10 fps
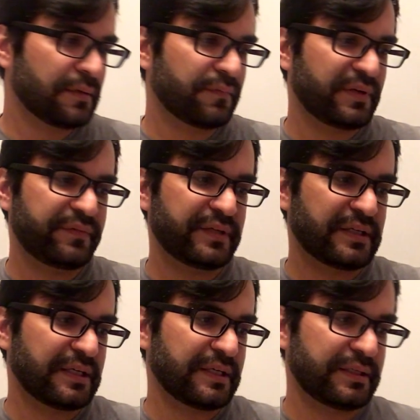Vai
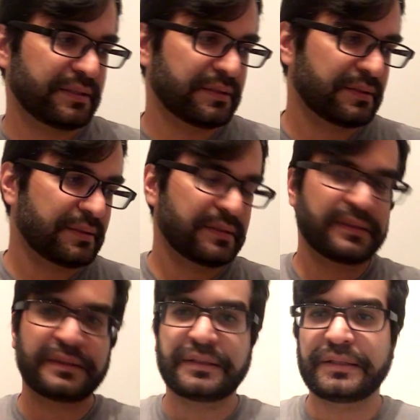ficar aí
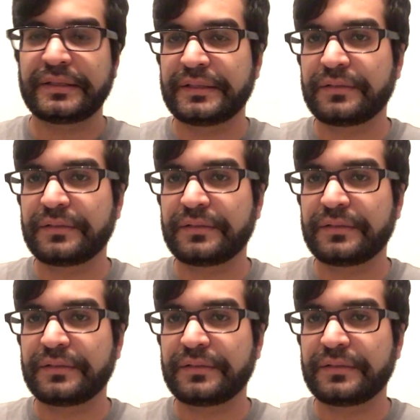é,